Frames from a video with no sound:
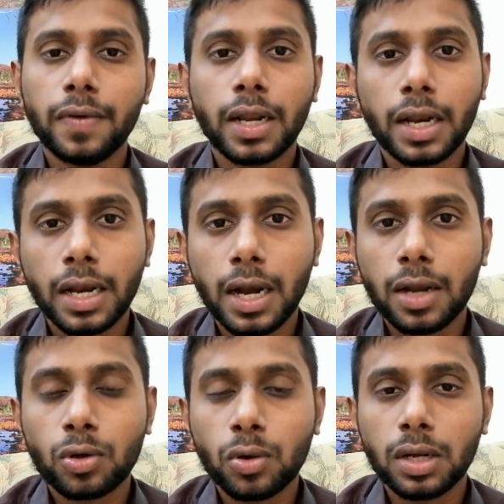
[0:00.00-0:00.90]
வேறு என்ன
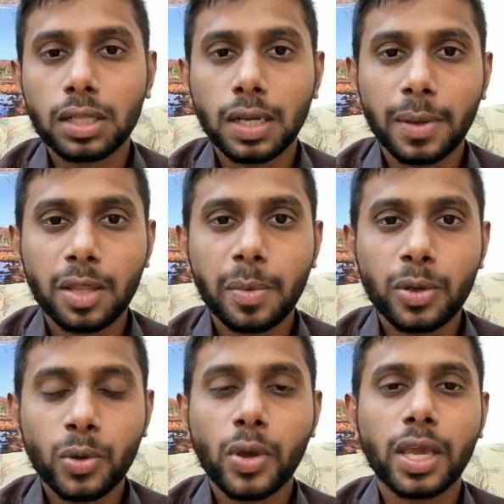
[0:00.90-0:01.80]
நடக்குங்கிறது நம்ம எதுவுமே
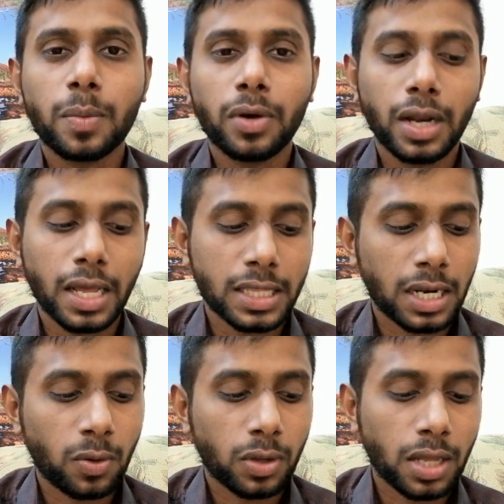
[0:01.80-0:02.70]
யூகிக்க முடியல அந்த
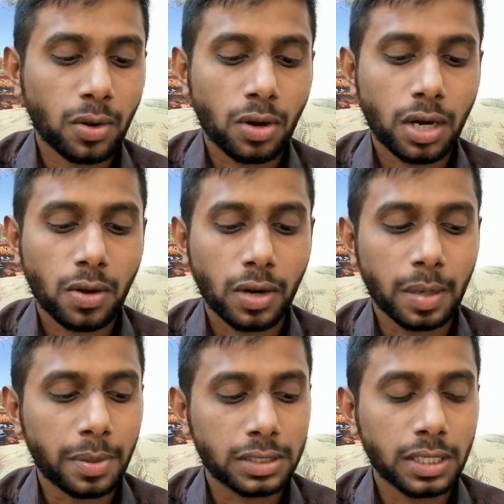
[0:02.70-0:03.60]
அளவுக்கு தான்
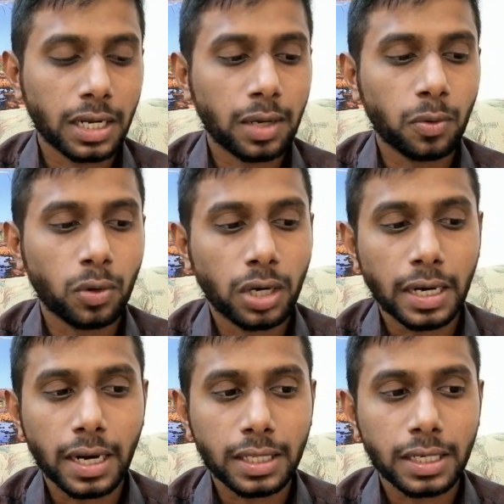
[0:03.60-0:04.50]
கொரோனாவுடைய பிரச்சனைகள் உள்ளே
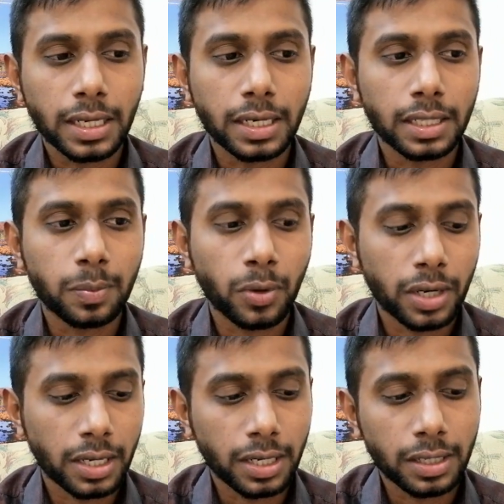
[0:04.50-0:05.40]
நடந்துக்கிட்டே இருக்குது
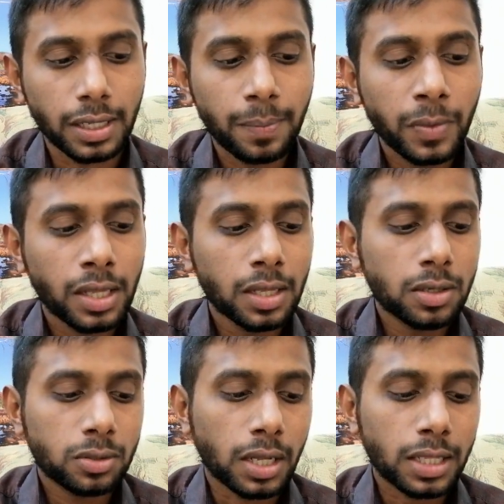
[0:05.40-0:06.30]
போயிட்டே இருக்குது
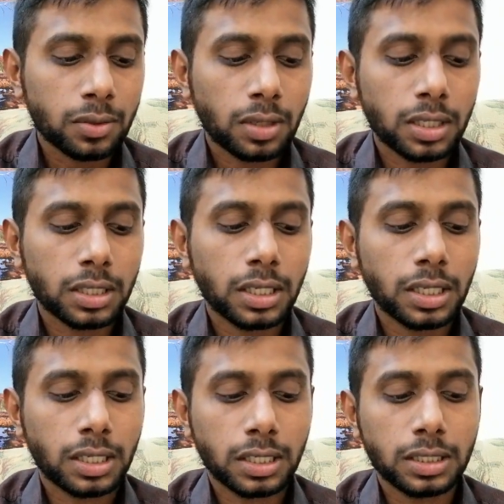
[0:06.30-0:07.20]
ஸோ அதை தொடர்ந்து
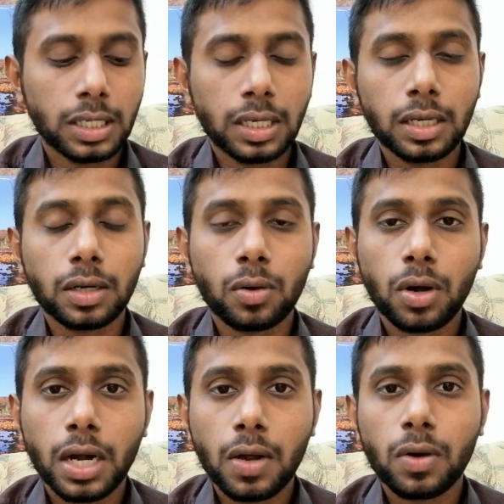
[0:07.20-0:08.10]
இந்த
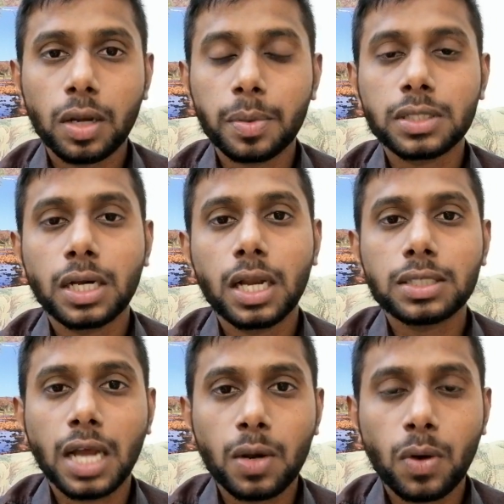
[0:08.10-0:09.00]
கொரோனாவுடைய
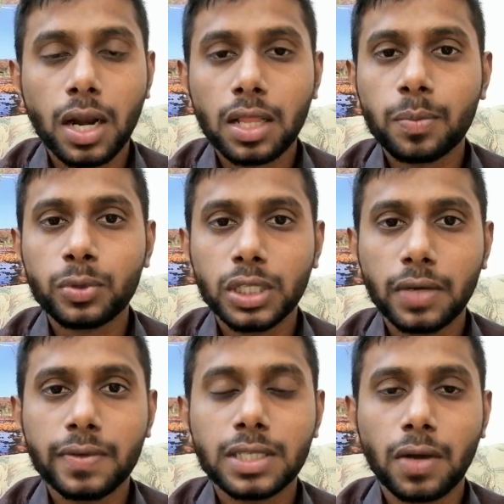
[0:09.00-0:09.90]
பிரச்சனைலாம் சால்வ் ஆனால் தான் புதிய
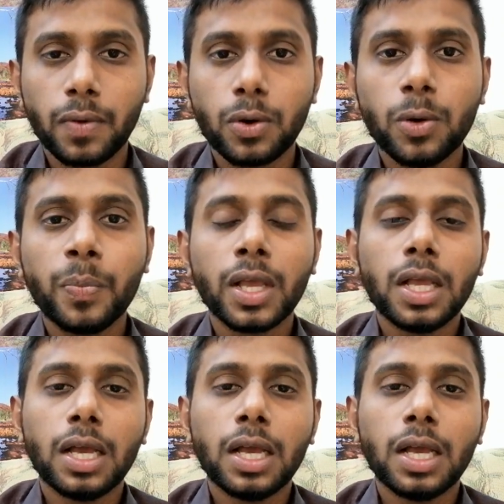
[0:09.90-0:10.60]
விசா வரும்